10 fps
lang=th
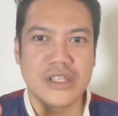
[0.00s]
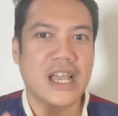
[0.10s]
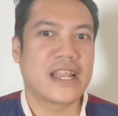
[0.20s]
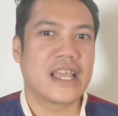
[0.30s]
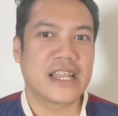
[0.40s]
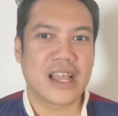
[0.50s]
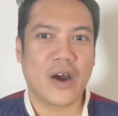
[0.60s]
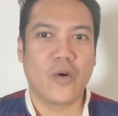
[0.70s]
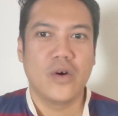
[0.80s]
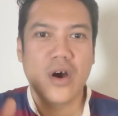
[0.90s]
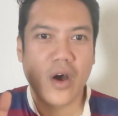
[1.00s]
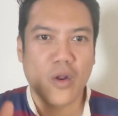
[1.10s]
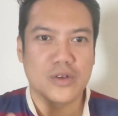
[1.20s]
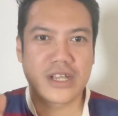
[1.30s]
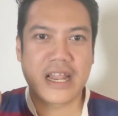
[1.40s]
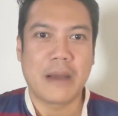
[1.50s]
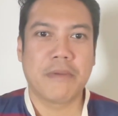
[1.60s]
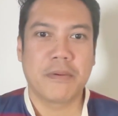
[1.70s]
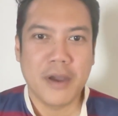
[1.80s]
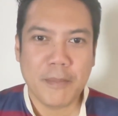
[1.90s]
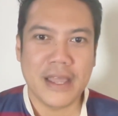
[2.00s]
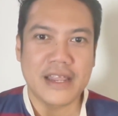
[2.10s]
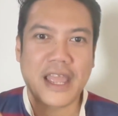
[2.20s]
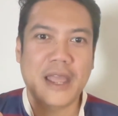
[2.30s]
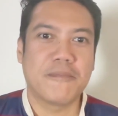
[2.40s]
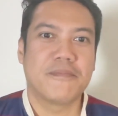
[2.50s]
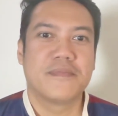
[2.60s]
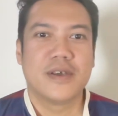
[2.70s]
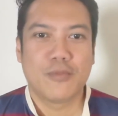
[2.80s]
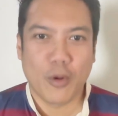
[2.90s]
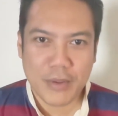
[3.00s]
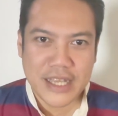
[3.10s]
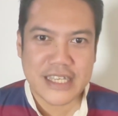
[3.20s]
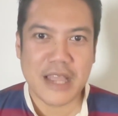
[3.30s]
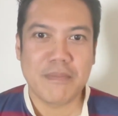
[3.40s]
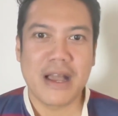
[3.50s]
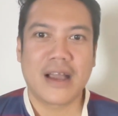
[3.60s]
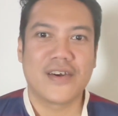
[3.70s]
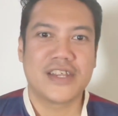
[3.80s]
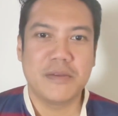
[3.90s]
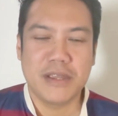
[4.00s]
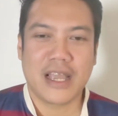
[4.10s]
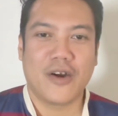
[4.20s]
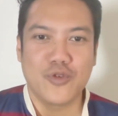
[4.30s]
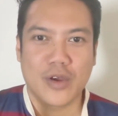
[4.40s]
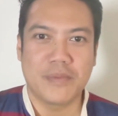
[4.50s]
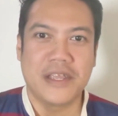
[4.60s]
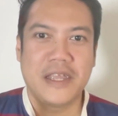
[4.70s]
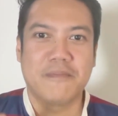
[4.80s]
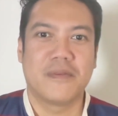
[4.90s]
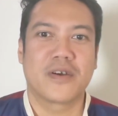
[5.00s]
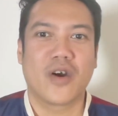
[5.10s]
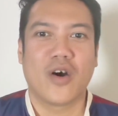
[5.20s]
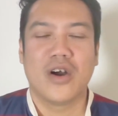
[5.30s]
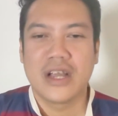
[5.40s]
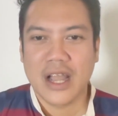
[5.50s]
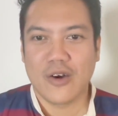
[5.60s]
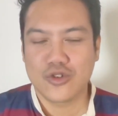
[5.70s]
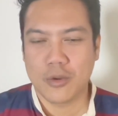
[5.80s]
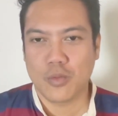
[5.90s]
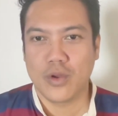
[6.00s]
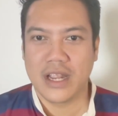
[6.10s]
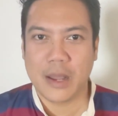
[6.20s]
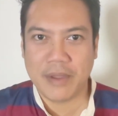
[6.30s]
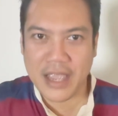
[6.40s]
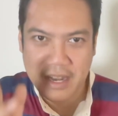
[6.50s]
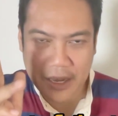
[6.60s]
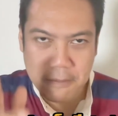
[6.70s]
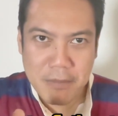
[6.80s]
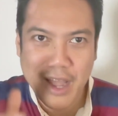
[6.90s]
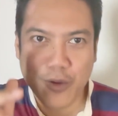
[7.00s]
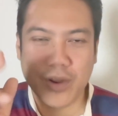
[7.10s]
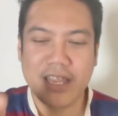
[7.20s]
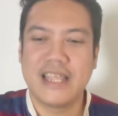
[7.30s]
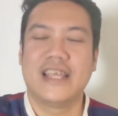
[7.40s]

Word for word: ใจได้เห็นเขาลงสนามมาเพื่อเปลี่ยนเกม ผมดีใจมากที่มีเขาอยู่กับทีมแล้วก็เขาสมควรได้รับเครดิตมากกว่านี้